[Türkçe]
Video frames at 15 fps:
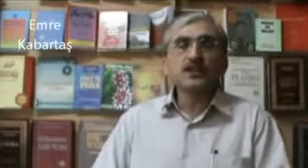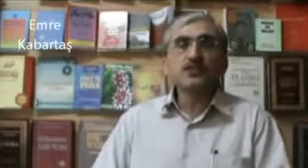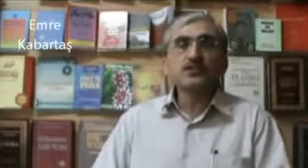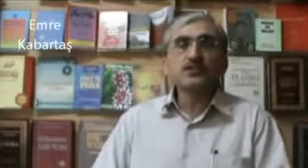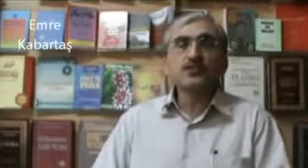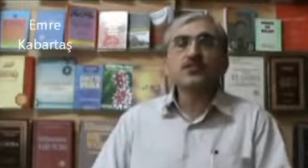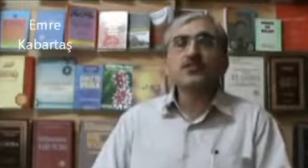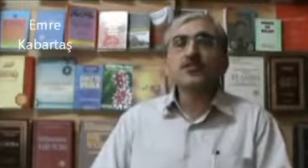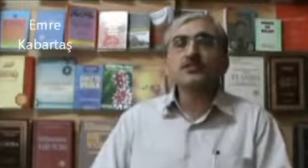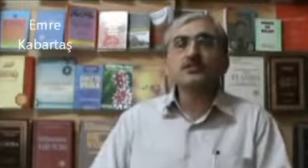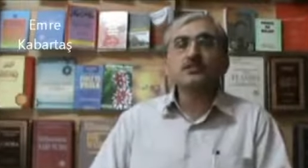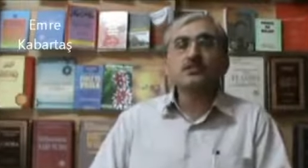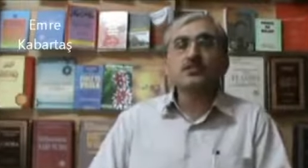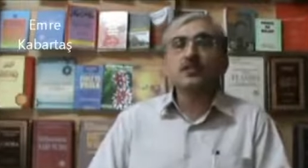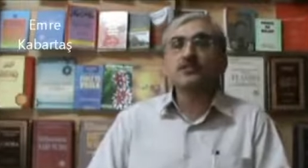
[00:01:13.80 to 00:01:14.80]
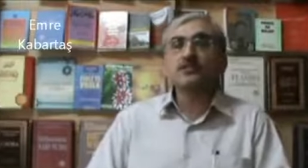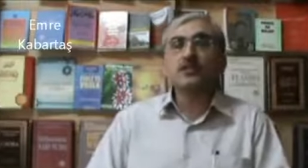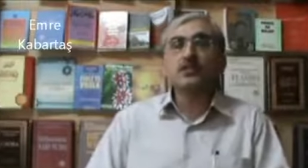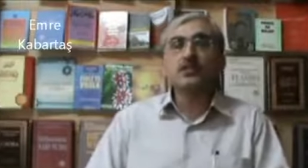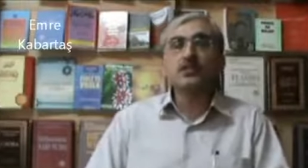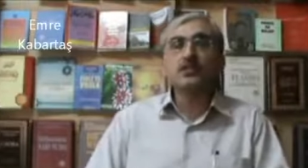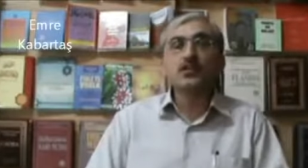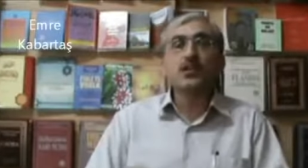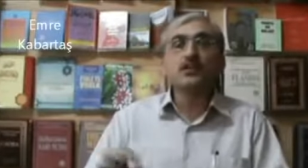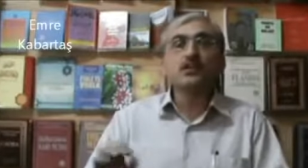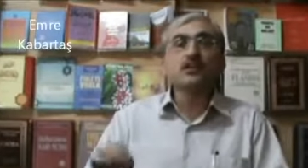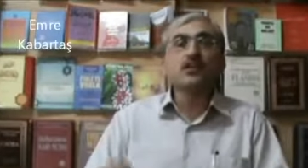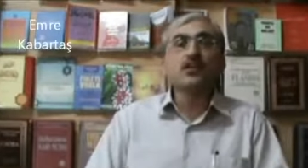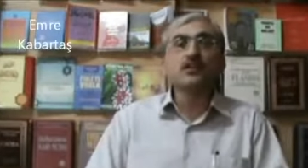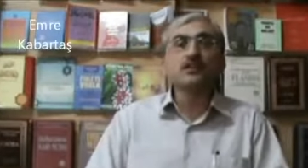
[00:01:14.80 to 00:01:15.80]
Tebeşir kalktı tahtaya.
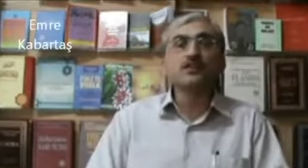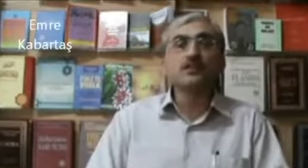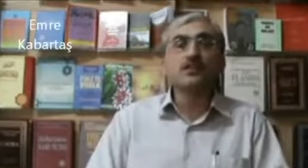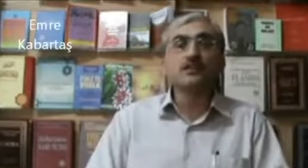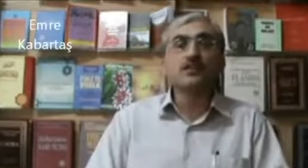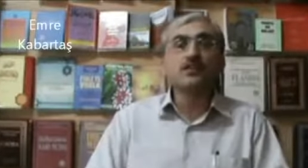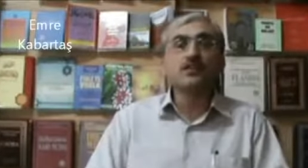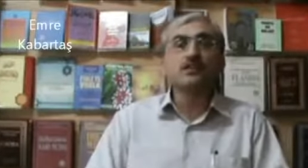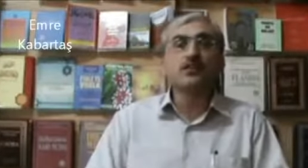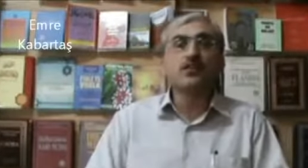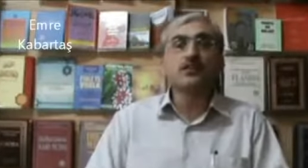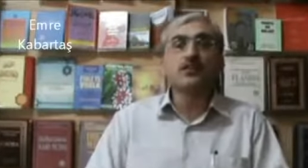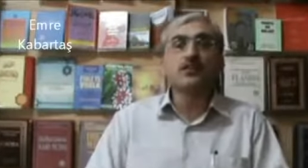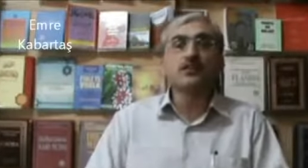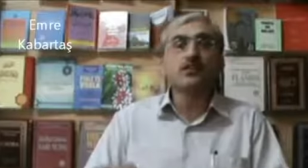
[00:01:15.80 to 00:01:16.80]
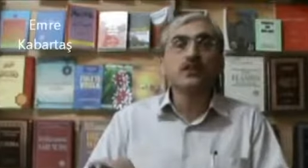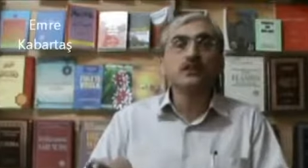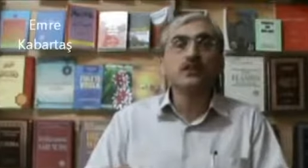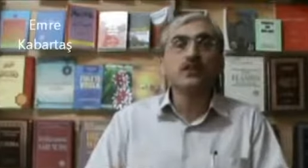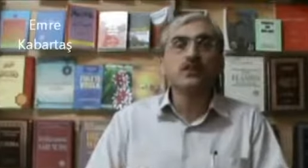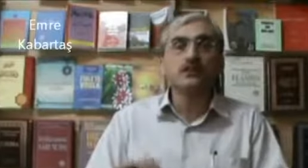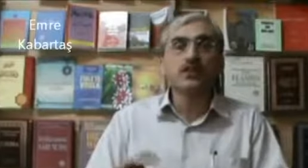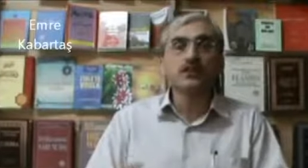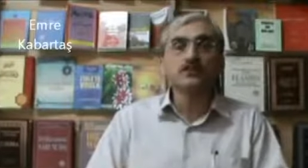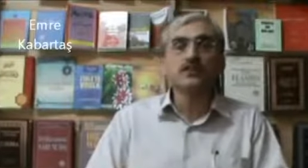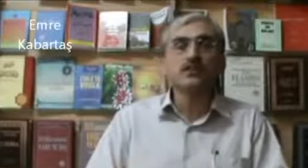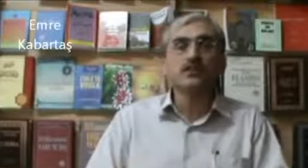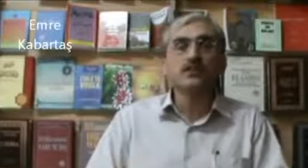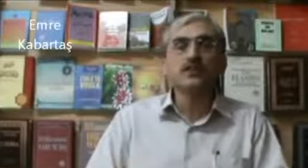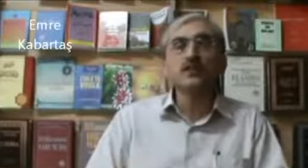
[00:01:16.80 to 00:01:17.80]
Kendi kendine tesadüfen rastgele bir ördek
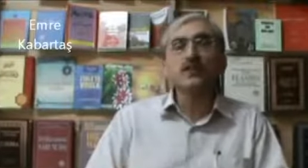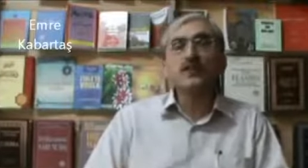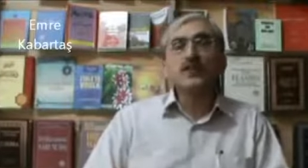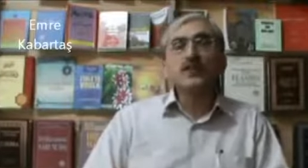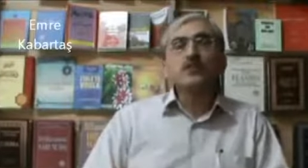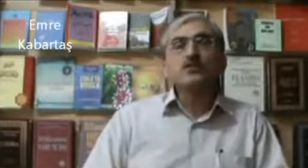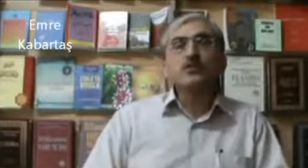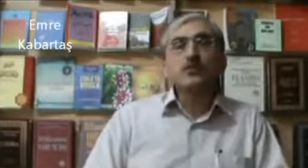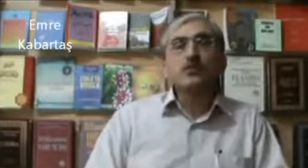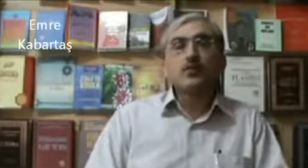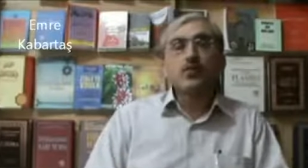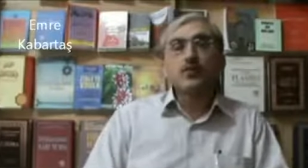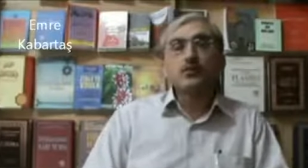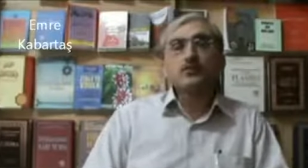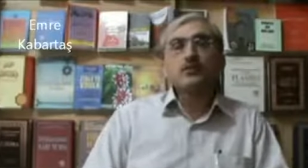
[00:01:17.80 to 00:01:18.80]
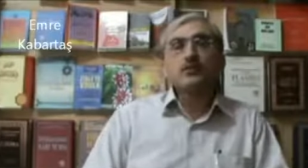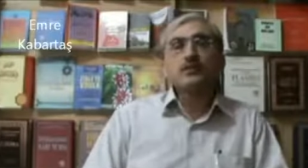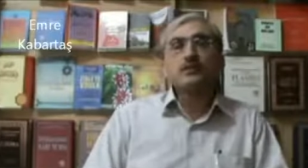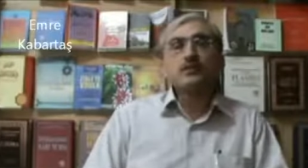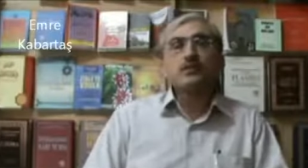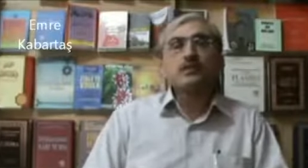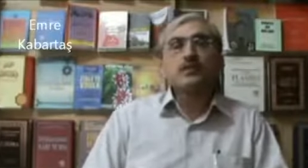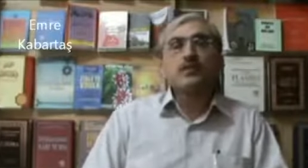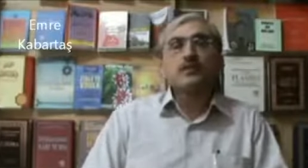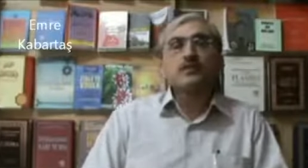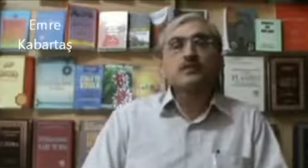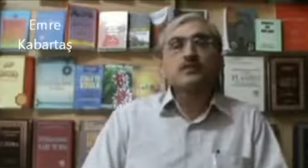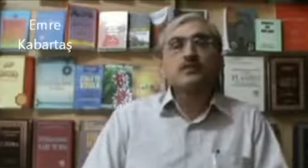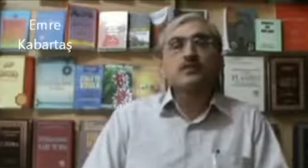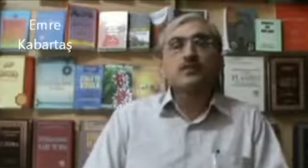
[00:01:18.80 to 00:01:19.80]
çizdi. Sonra bir ok çizip sizin
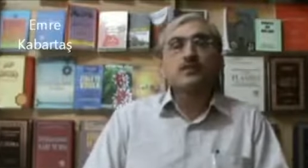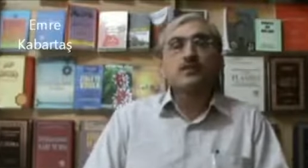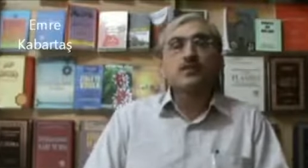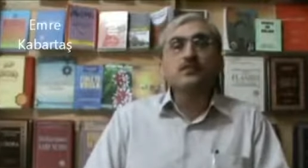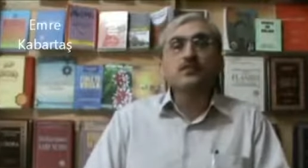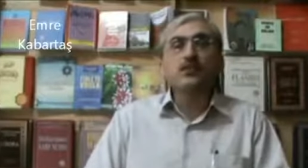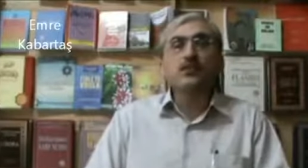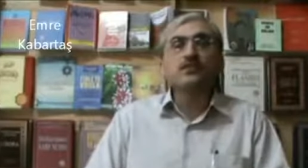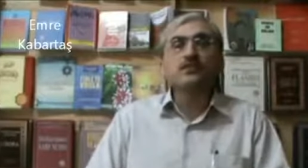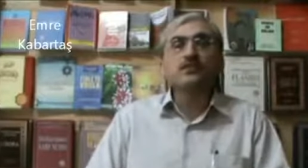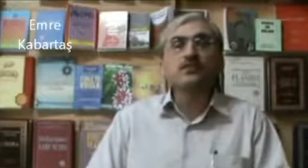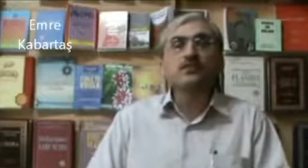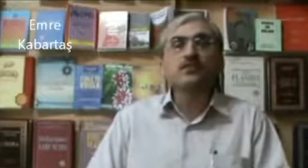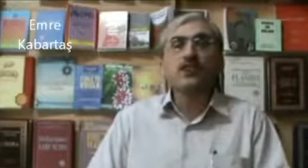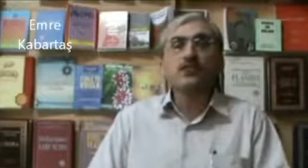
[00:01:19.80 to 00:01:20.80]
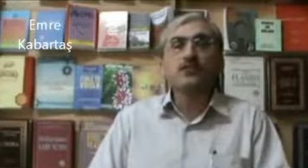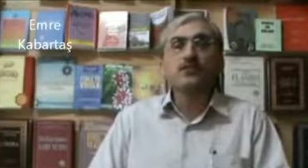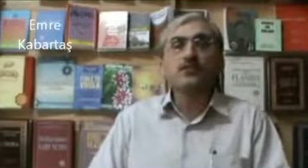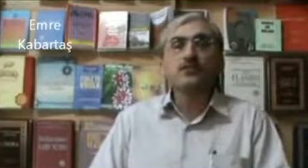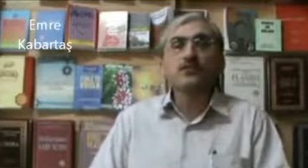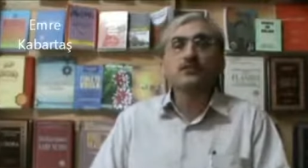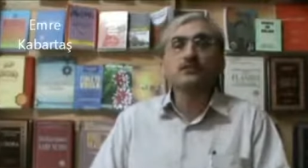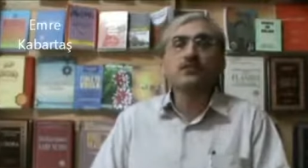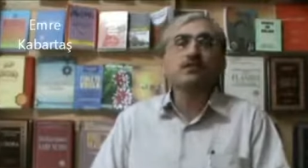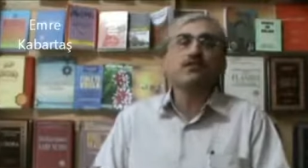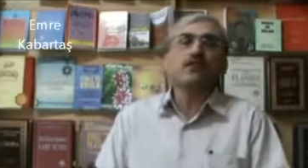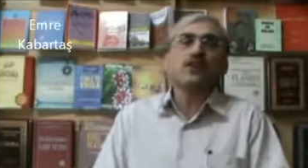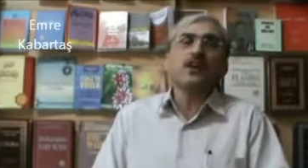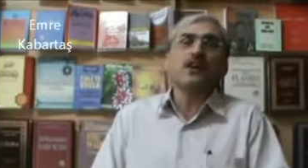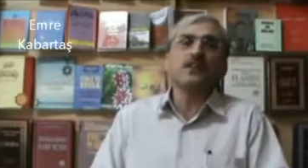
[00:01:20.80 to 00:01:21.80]
isminizi ve soyadınızı yazdı hocam.
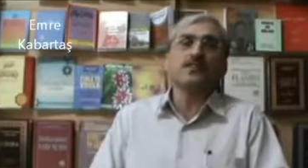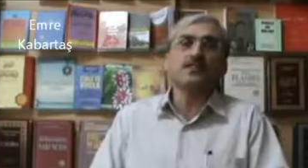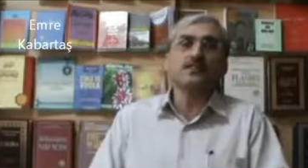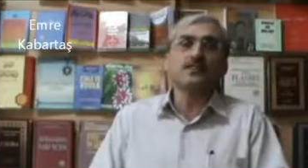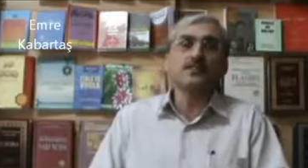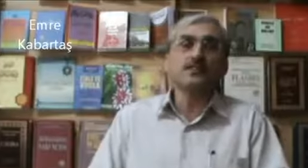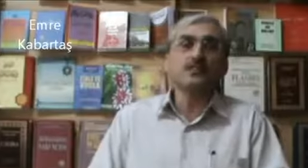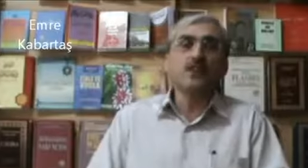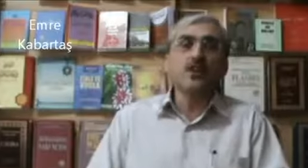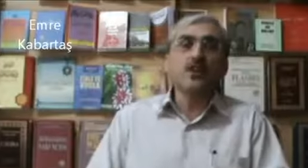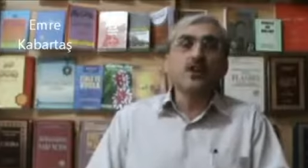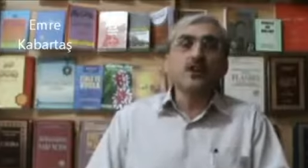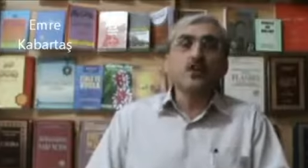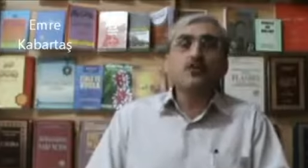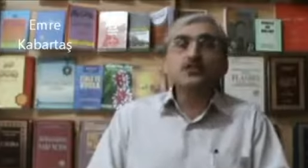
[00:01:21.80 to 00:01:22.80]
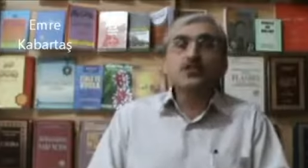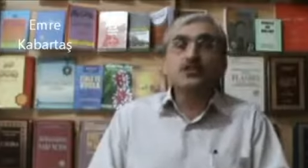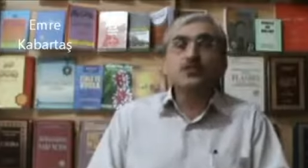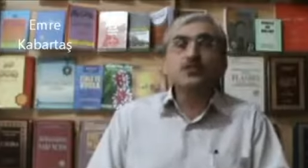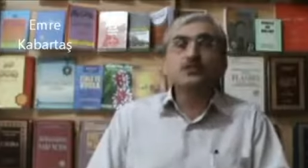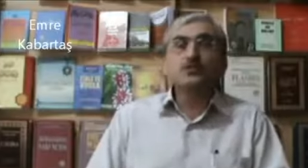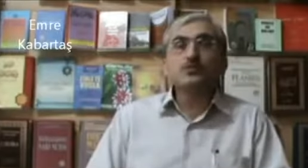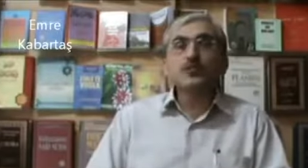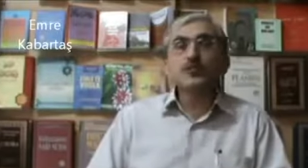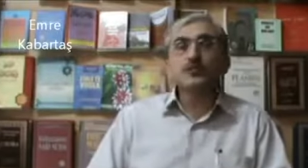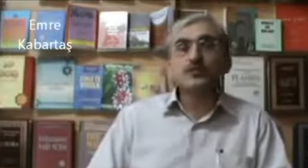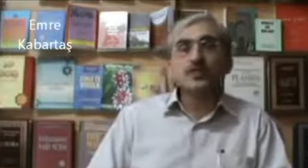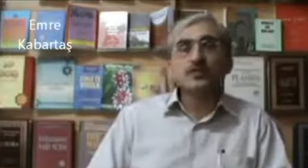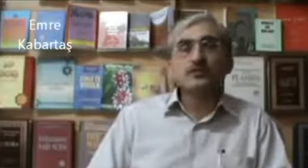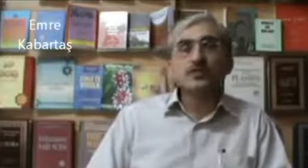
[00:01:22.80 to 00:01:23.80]
Biz bile alet ettik. Hoca iyice
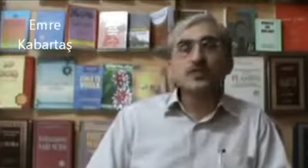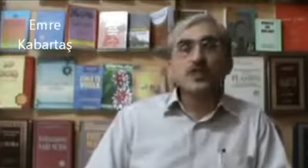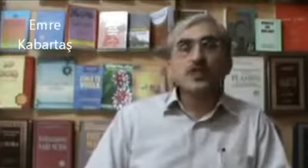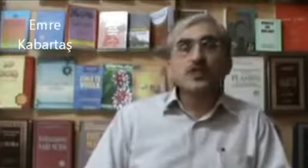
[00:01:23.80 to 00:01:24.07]
küplere biner.